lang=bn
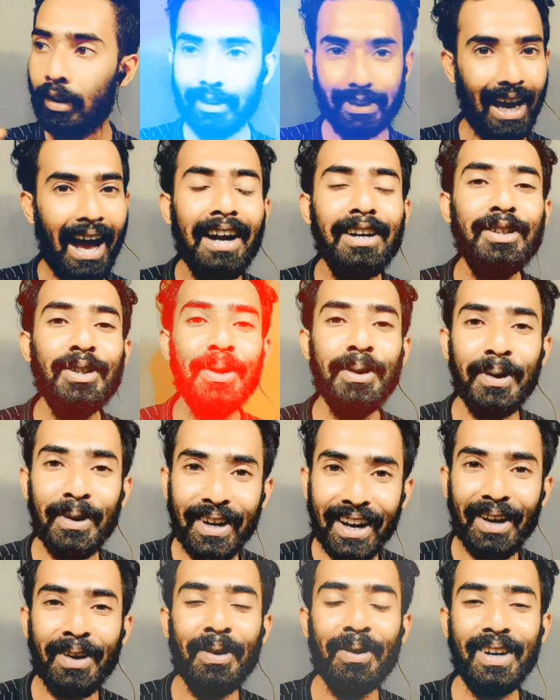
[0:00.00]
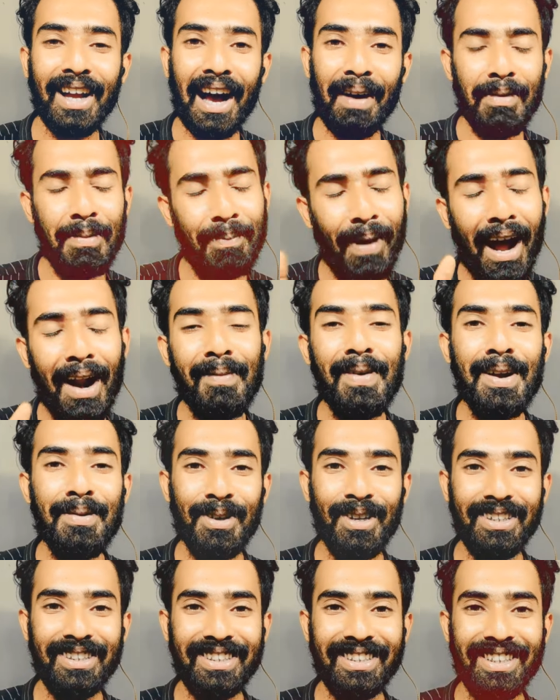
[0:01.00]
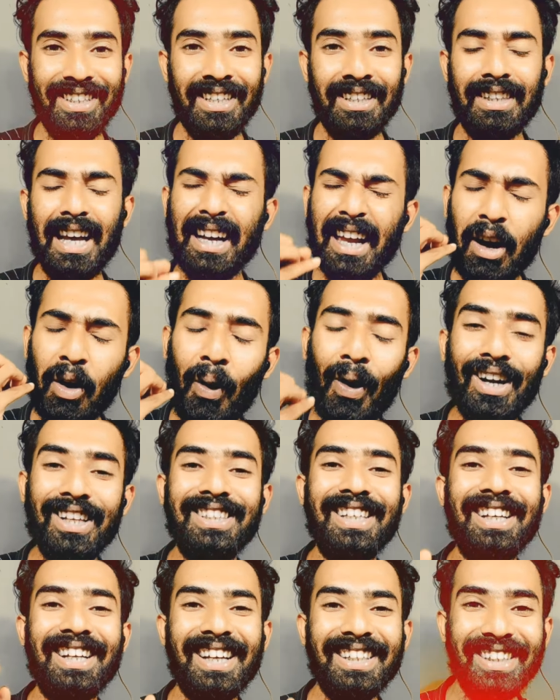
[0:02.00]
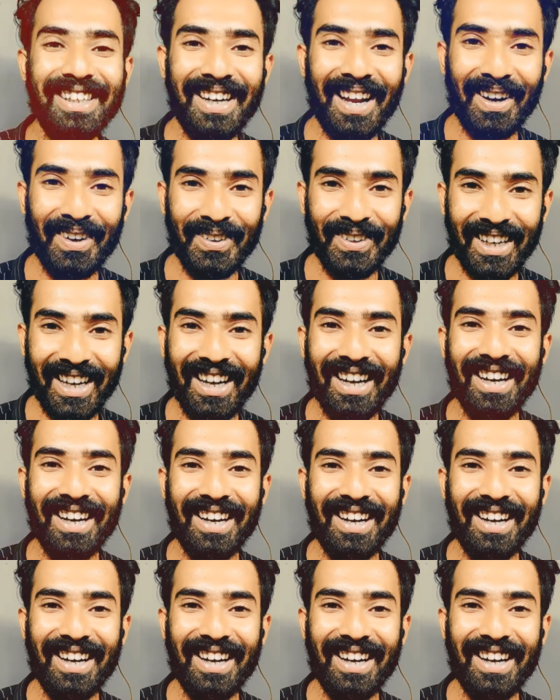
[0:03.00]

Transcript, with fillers: তার জন্য রেখো না আমি বারবার বলছি তাকে খরচার কথায় রাখো না